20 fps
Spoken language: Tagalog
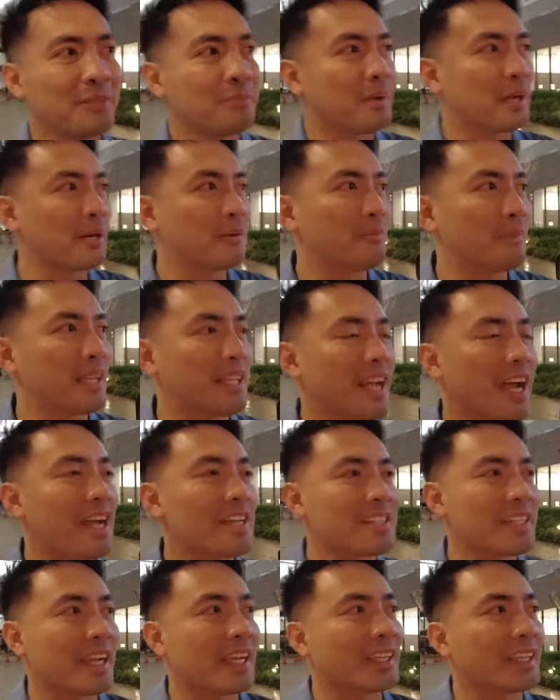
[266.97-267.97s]
Parang may
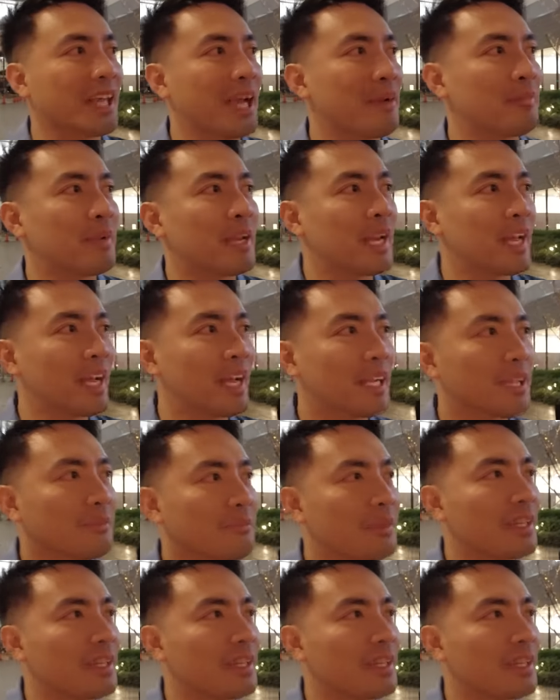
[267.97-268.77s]
kakasakit na kami lahat.